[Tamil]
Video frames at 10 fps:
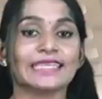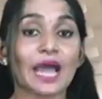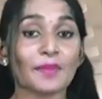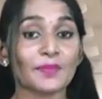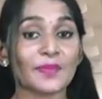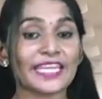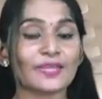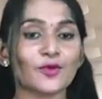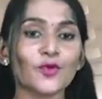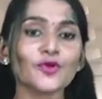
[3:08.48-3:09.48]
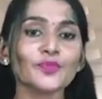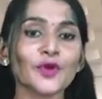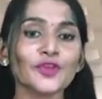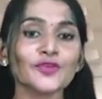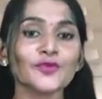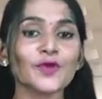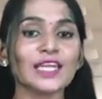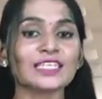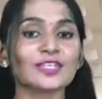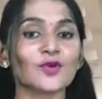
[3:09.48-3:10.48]
நாம் இப்படி கூறும்போது
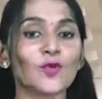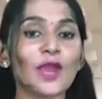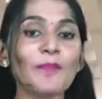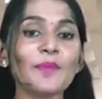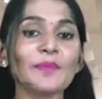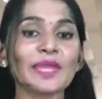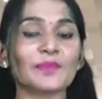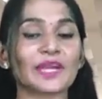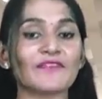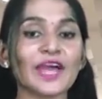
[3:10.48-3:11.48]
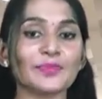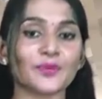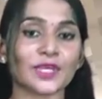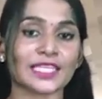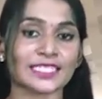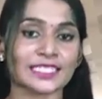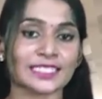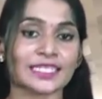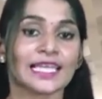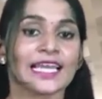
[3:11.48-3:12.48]
உங்களுக்கு குழப்பம் ஏற்பட வாய்ப்புள்ளது
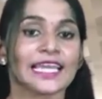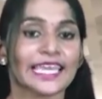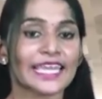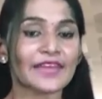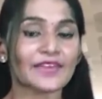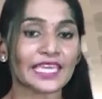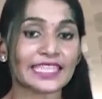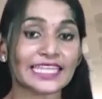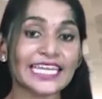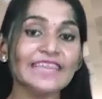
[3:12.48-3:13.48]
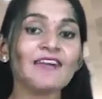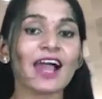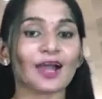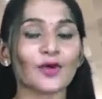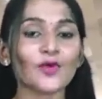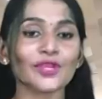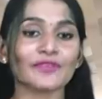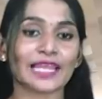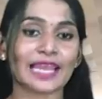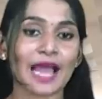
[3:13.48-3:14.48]
எனவே தெளிவாக
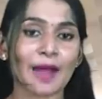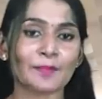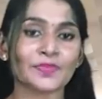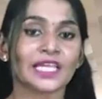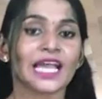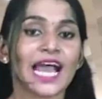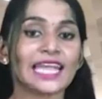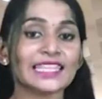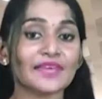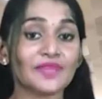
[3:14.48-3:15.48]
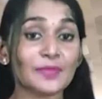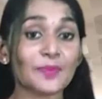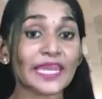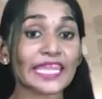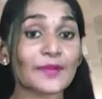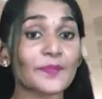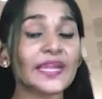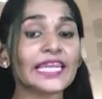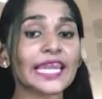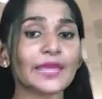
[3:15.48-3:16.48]
கூறிவிடலாம் அந்த விற்பனை
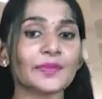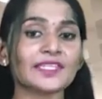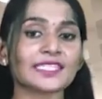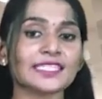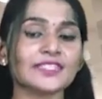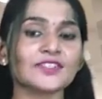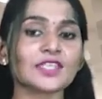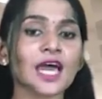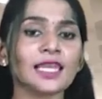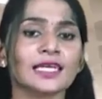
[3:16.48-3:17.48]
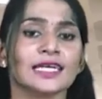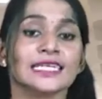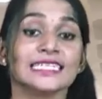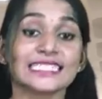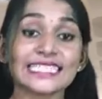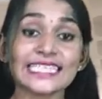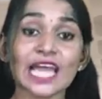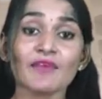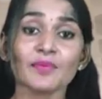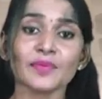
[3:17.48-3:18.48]
எப்படி நடைபெற்றது என்றால்
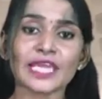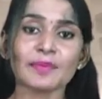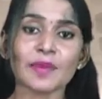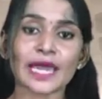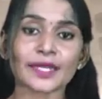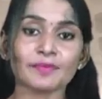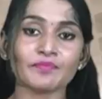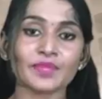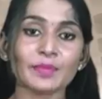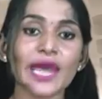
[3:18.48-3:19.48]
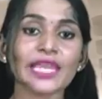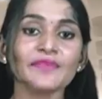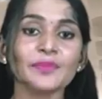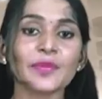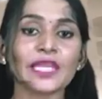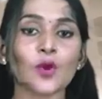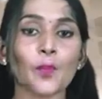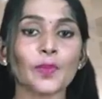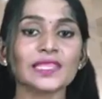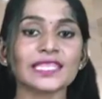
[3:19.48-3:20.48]
சீனாவும் மியன்மாரும் விமான விற்பனை
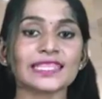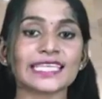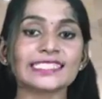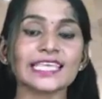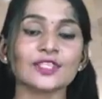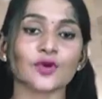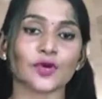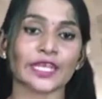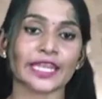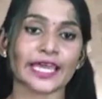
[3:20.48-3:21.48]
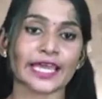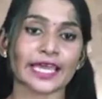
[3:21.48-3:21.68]
ஒப்பந்தத்தை செய்து கொண்டன